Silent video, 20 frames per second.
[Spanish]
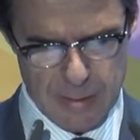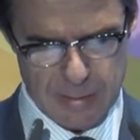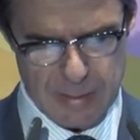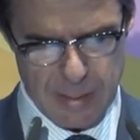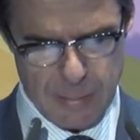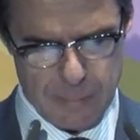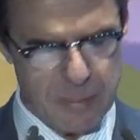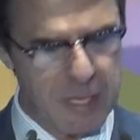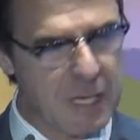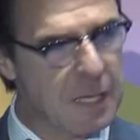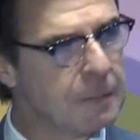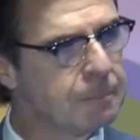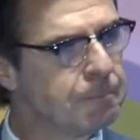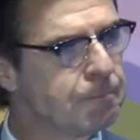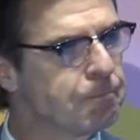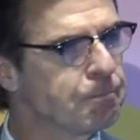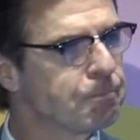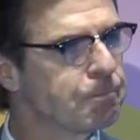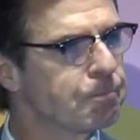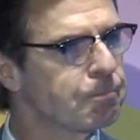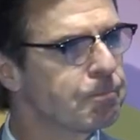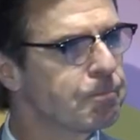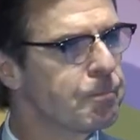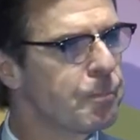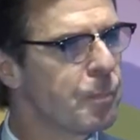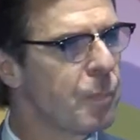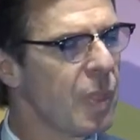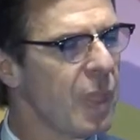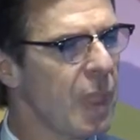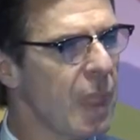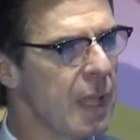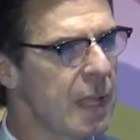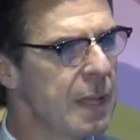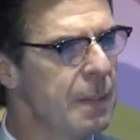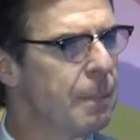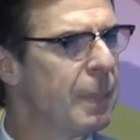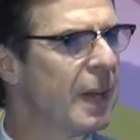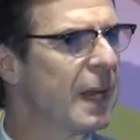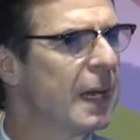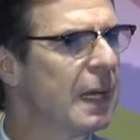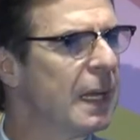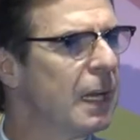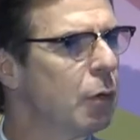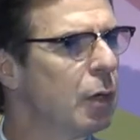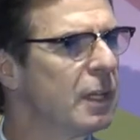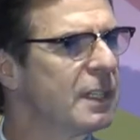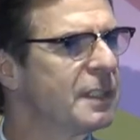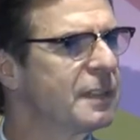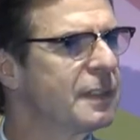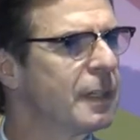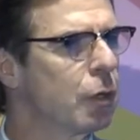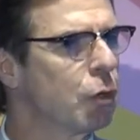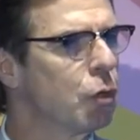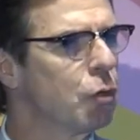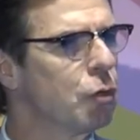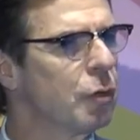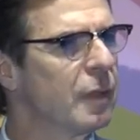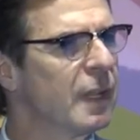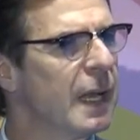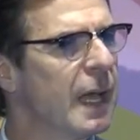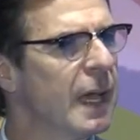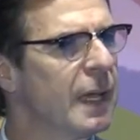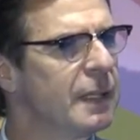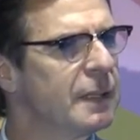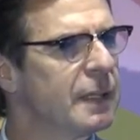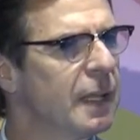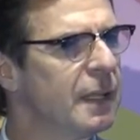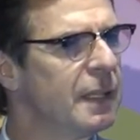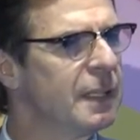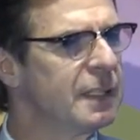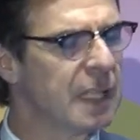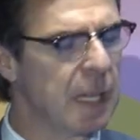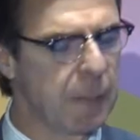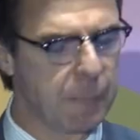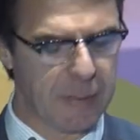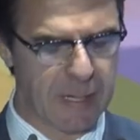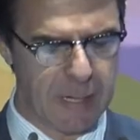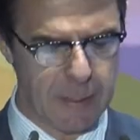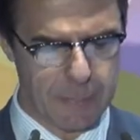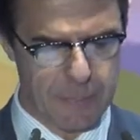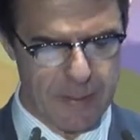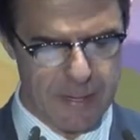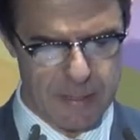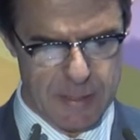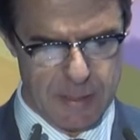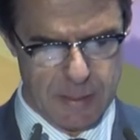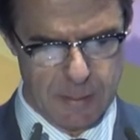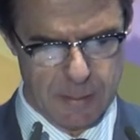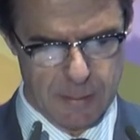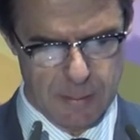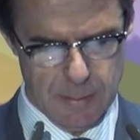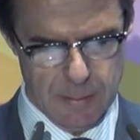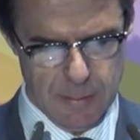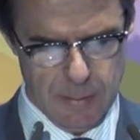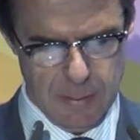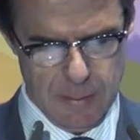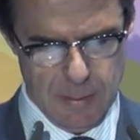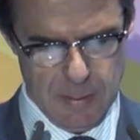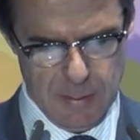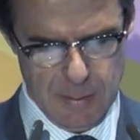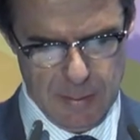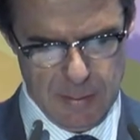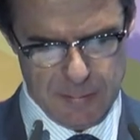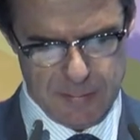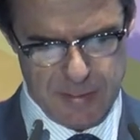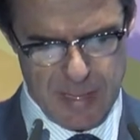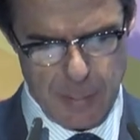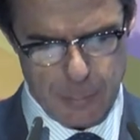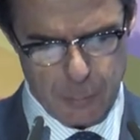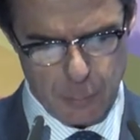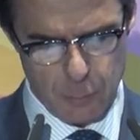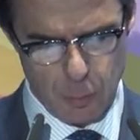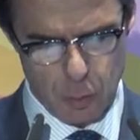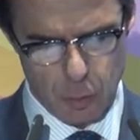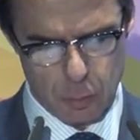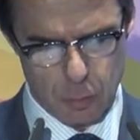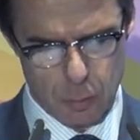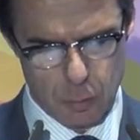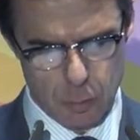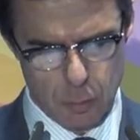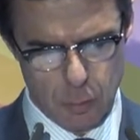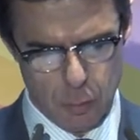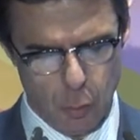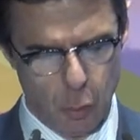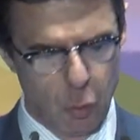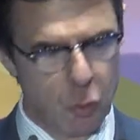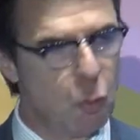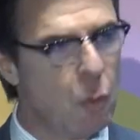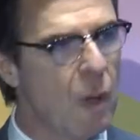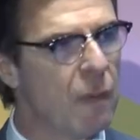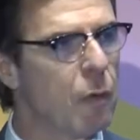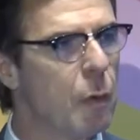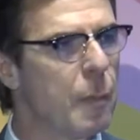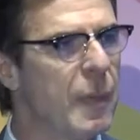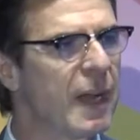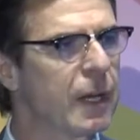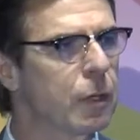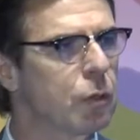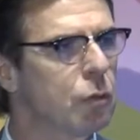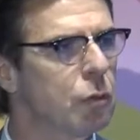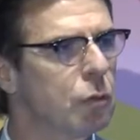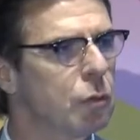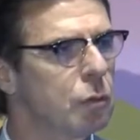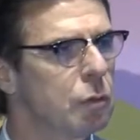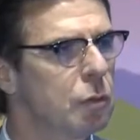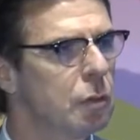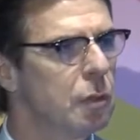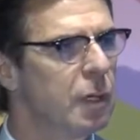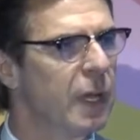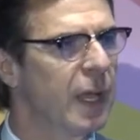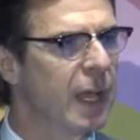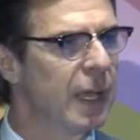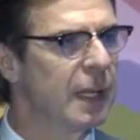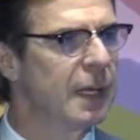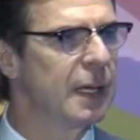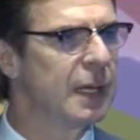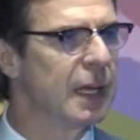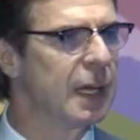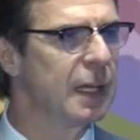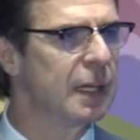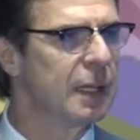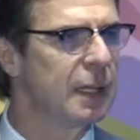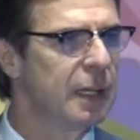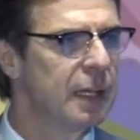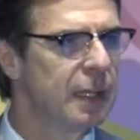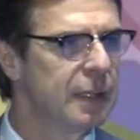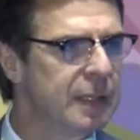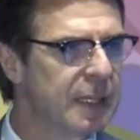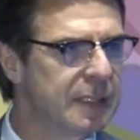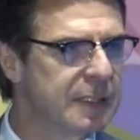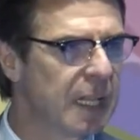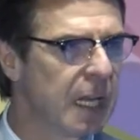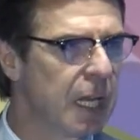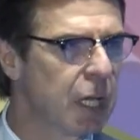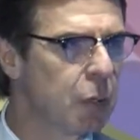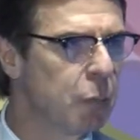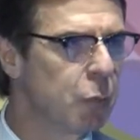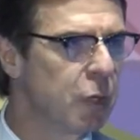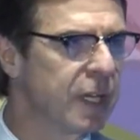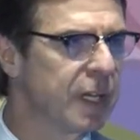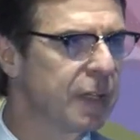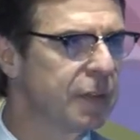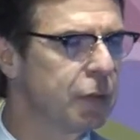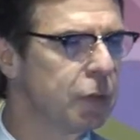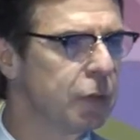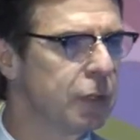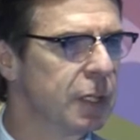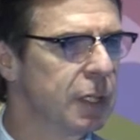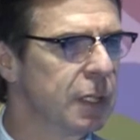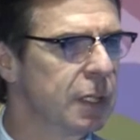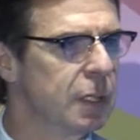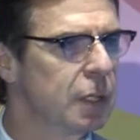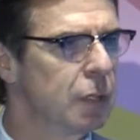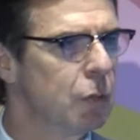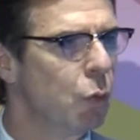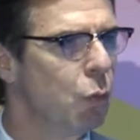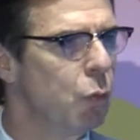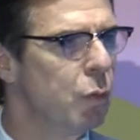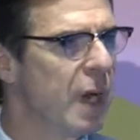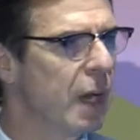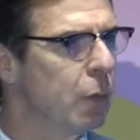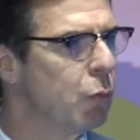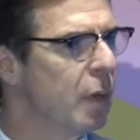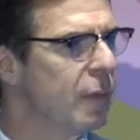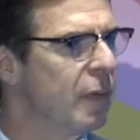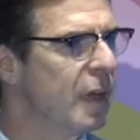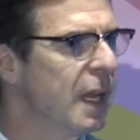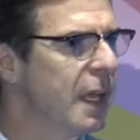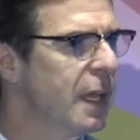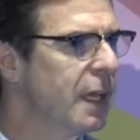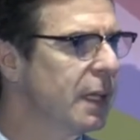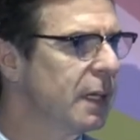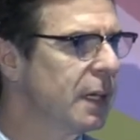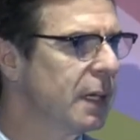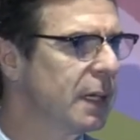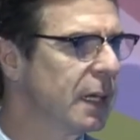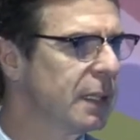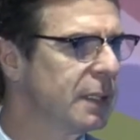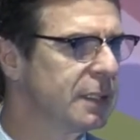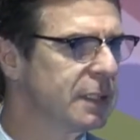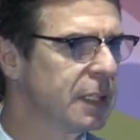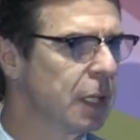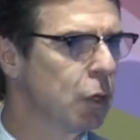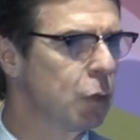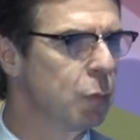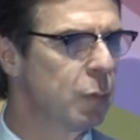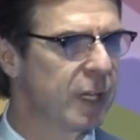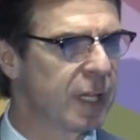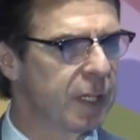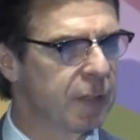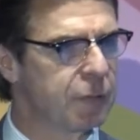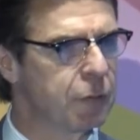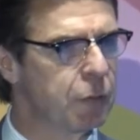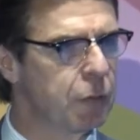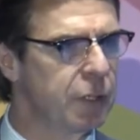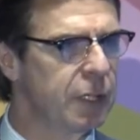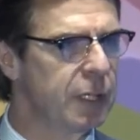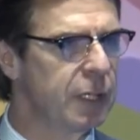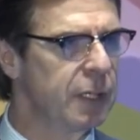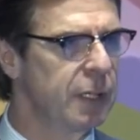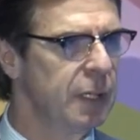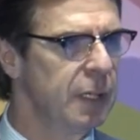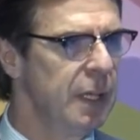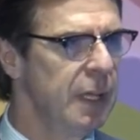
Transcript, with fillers: También, en paralelo al desarrollo de la Agenda Digital para España, se aprobó un nuevo marco general de telecomunicaciones, una nueva ley general de telecomunicaciones